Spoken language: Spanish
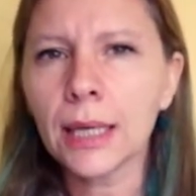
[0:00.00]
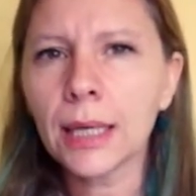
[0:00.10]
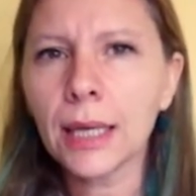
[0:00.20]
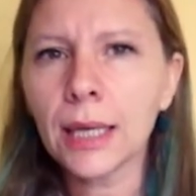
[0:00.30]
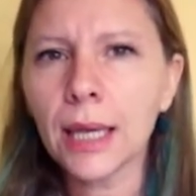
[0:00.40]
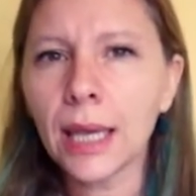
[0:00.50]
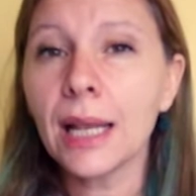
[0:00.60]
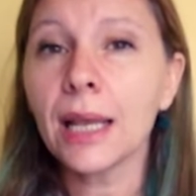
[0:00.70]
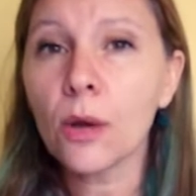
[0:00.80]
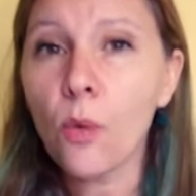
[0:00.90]
que, en
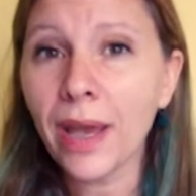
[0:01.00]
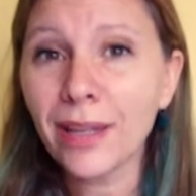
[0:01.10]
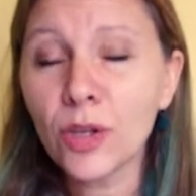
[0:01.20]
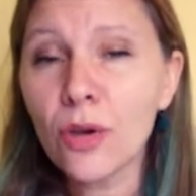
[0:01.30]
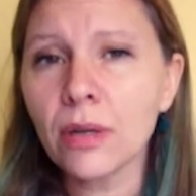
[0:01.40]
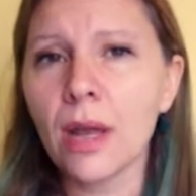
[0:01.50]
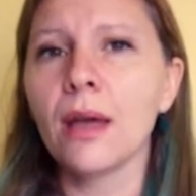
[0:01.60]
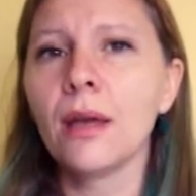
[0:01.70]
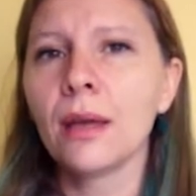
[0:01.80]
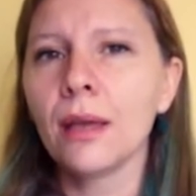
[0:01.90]
el que
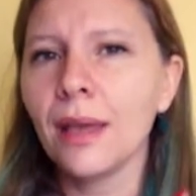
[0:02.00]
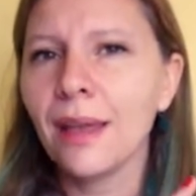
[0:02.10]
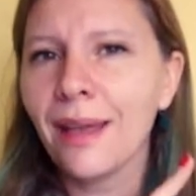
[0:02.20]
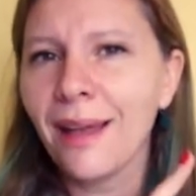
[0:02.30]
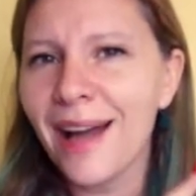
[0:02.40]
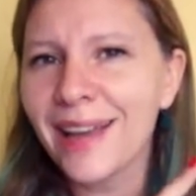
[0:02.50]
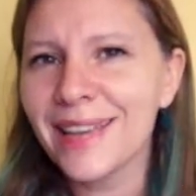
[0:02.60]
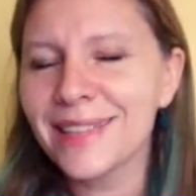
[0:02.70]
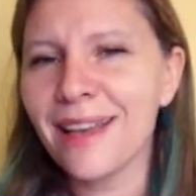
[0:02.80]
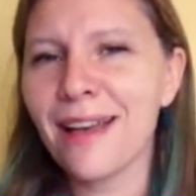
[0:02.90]
cuestiona eh,
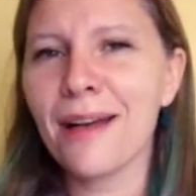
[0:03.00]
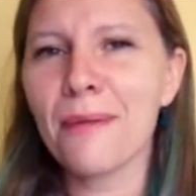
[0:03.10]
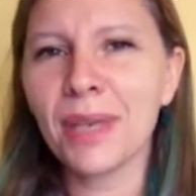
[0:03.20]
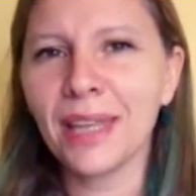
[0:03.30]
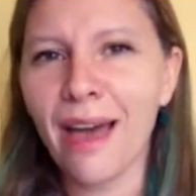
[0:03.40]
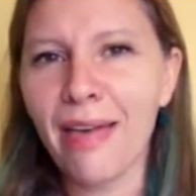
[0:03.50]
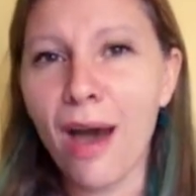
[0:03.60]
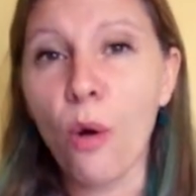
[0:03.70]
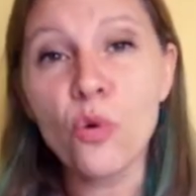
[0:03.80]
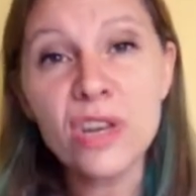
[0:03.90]
aquella
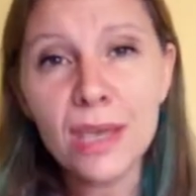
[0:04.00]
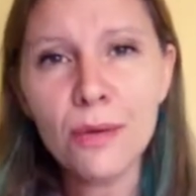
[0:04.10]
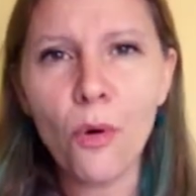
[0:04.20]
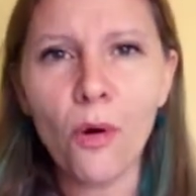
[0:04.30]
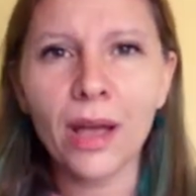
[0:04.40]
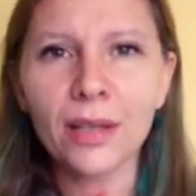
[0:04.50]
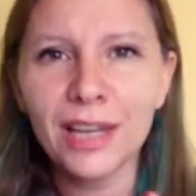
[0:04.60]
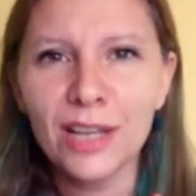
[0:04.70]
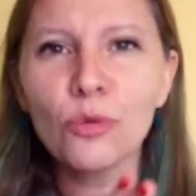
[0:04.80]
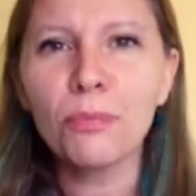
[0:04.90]
mirada unívoca
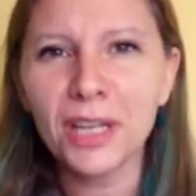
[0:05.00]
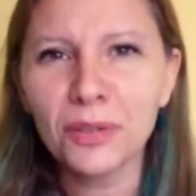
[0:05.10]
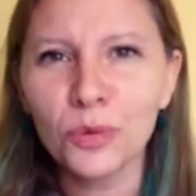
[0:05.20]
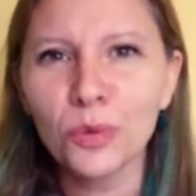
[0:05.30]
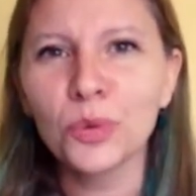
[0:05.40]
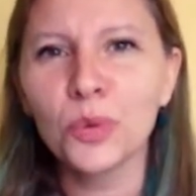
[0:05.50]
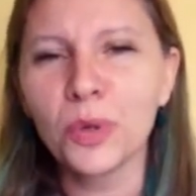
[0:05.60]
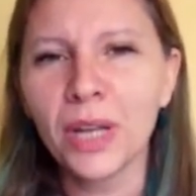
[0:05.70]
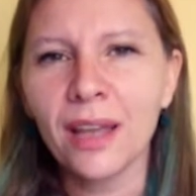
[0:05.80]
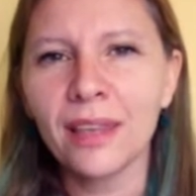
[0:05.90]
de la
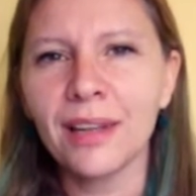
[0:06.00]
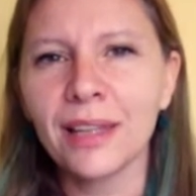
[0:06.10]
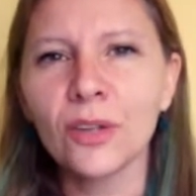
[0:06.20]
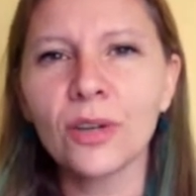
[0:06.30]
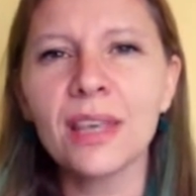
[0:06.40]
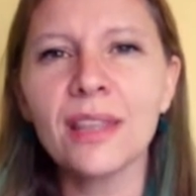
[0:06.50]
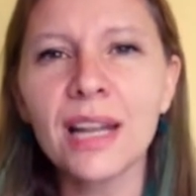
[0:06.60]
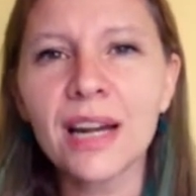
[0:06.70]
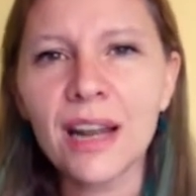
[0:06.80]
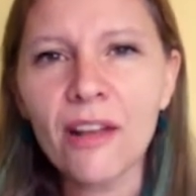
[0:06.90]
superestructura y de la teoría
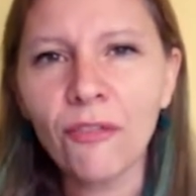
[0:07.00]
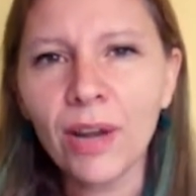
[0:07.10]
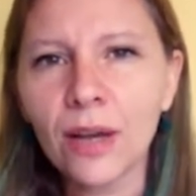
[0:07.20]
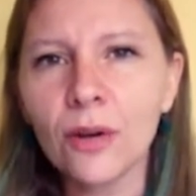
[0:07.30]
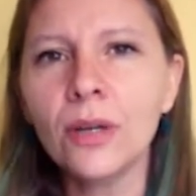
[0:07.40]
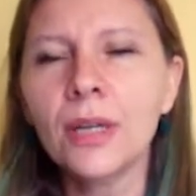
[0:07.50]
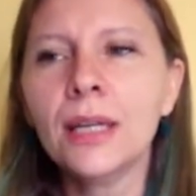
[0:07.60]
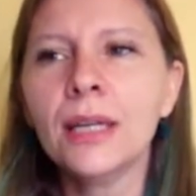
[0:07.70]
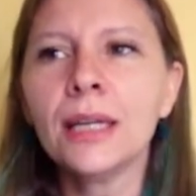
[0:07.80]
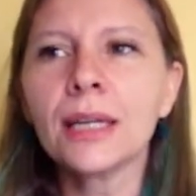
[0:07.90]
del reflejo
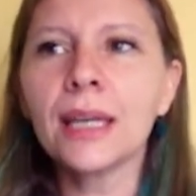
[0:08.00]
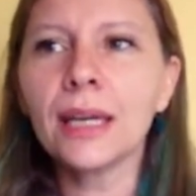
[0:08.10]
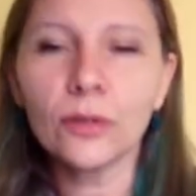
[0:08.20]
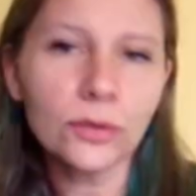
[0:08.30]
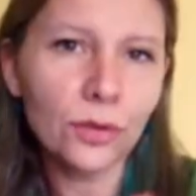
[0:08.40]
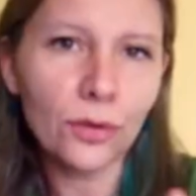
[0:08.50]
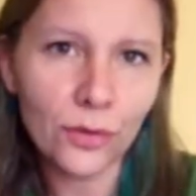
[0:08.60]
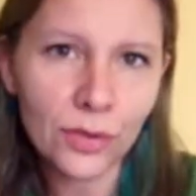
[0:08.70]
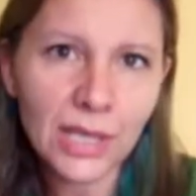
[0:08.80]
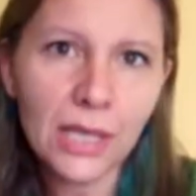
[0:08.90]
que a nosotros
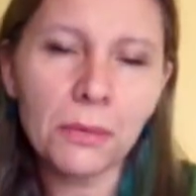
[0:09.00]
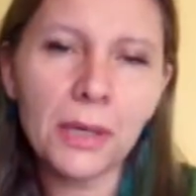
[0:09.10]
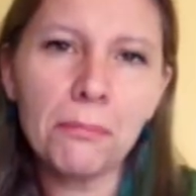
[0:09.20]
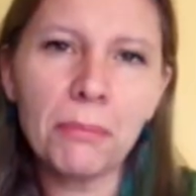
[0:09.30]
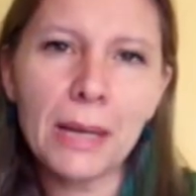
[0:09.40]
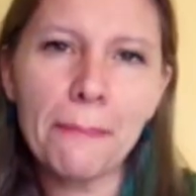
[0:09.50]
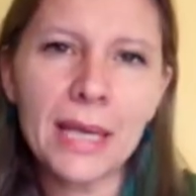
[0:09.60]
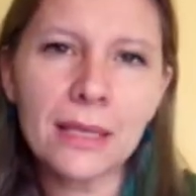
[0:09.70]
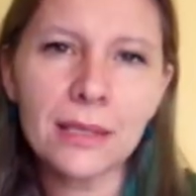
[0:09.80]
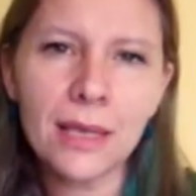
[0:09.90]
nos sirve para
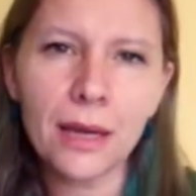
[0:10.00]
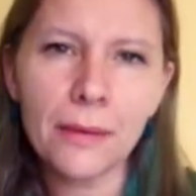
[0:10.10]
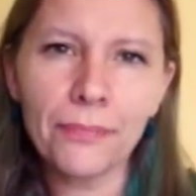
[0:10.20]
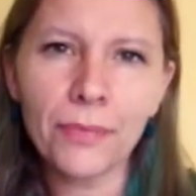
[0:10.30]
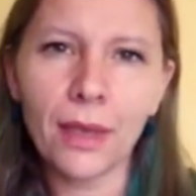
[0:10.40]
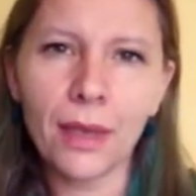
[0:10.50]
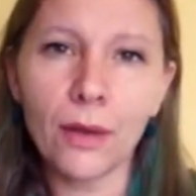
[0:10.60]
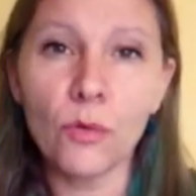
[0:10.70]
pensar eh,